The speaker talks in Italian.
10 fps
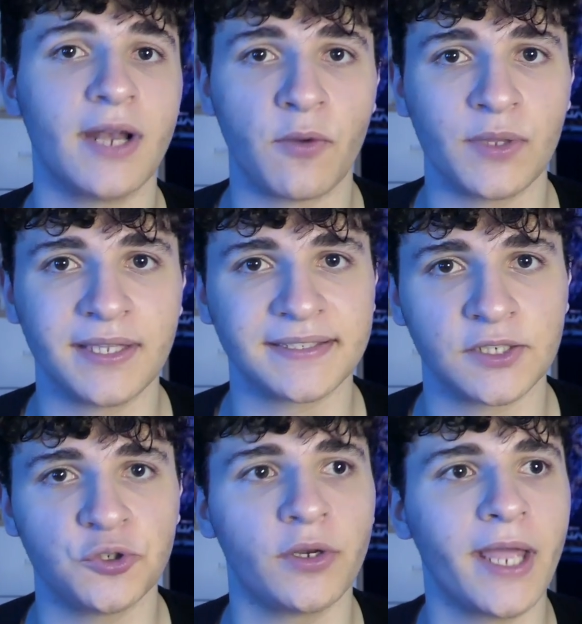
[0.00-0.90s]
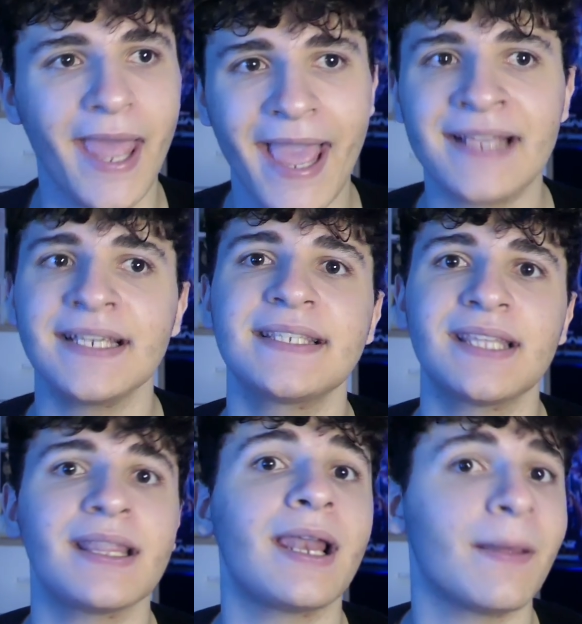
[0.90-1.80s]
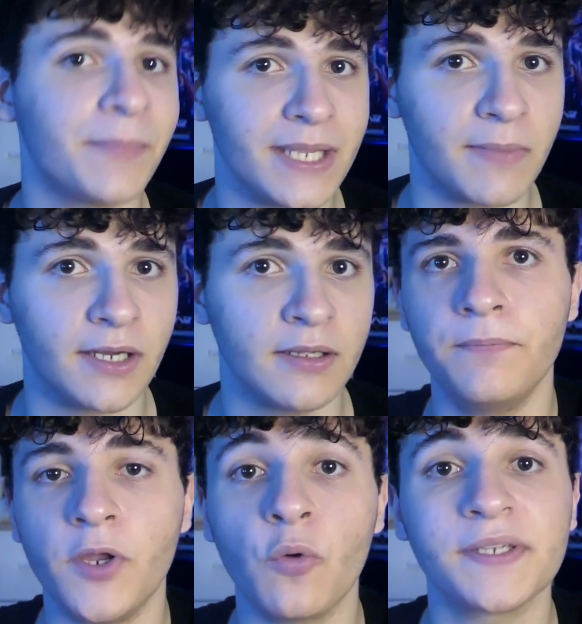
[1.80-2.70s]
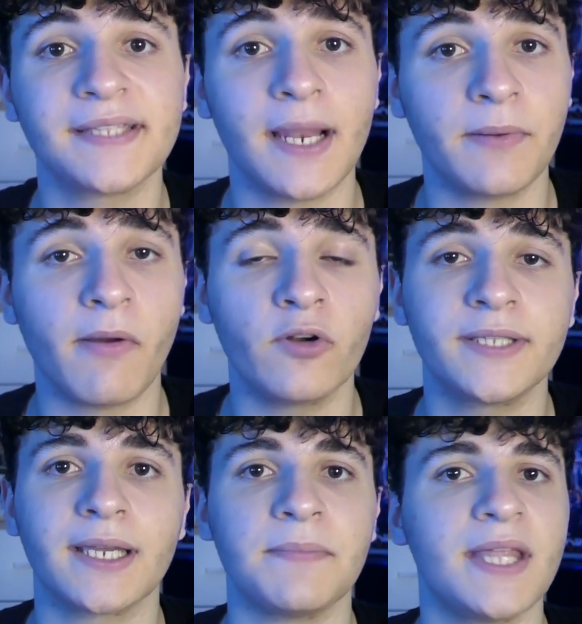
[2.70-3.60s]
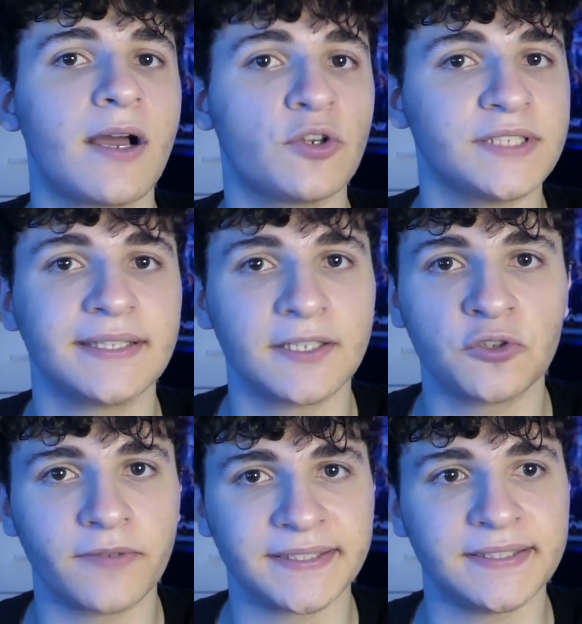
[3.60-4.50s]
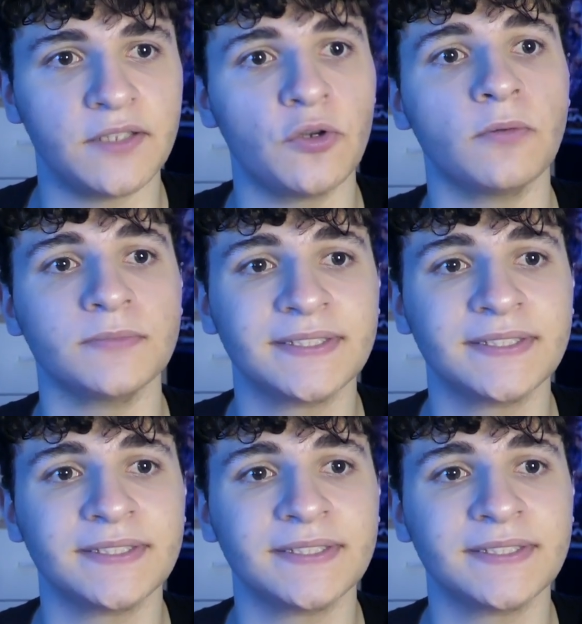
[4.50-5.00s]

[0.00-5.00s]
nella quinta stagione, esiste dalla prima, però questa è la prima volta che mi dà così tanto fastidio.